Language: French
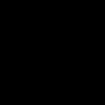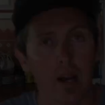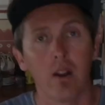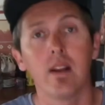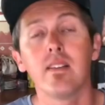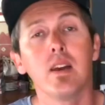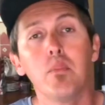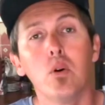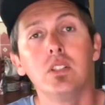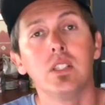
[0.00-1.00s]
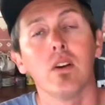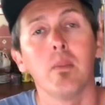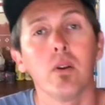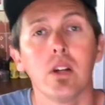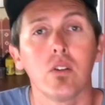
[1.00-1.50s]
Alors l'açaï Bowl c'est
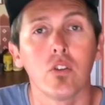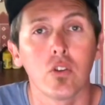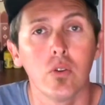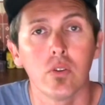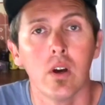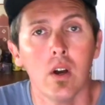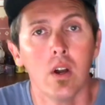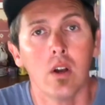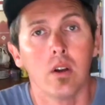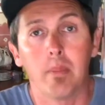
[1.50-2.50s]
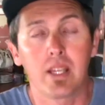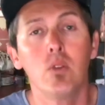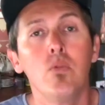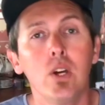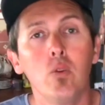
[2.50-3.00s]
vraiment quelque chose bah, qui
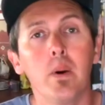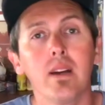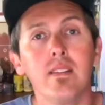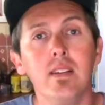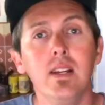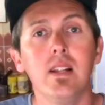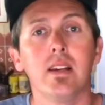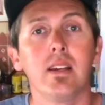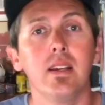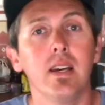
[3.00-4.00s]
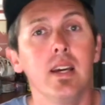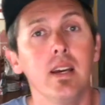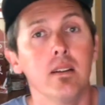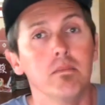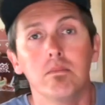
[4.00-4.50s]
nous vient du Brésil et qui
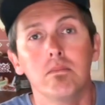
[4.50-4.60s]
est